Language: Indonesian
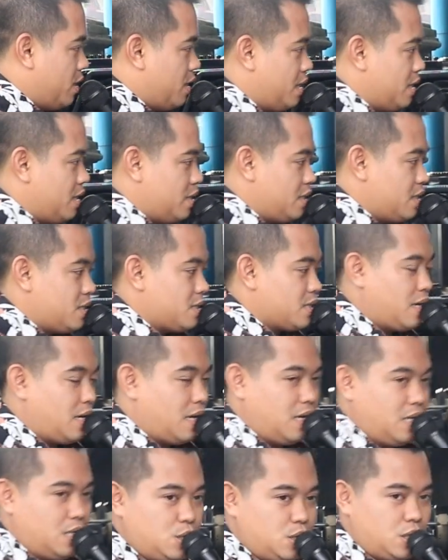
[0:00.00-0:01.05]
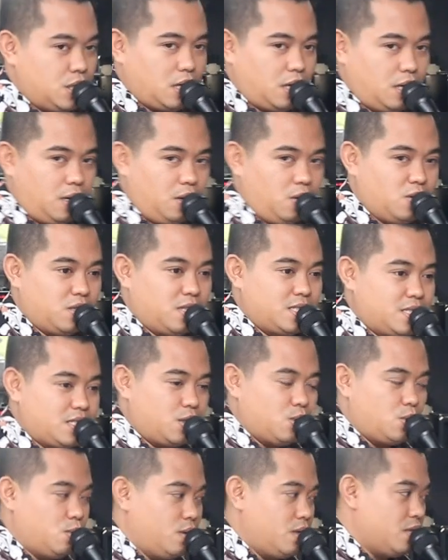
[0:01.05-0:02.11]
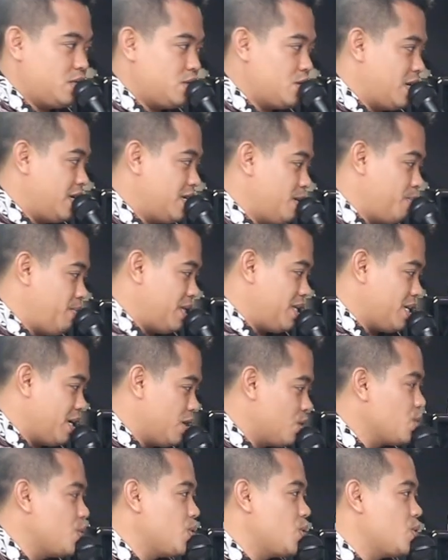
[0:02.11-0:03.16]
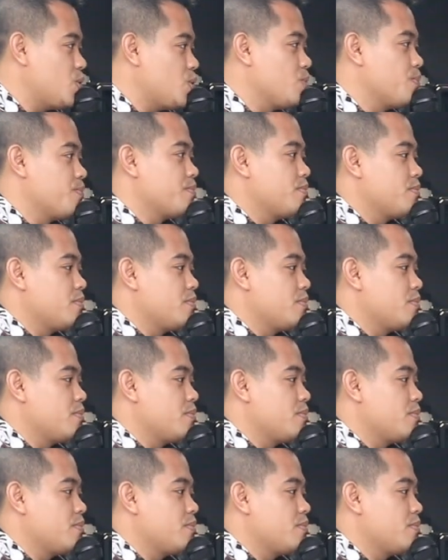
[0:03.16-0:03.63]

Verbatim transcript: Nah, sekarang jig low test 12 jangan dipantikan dulu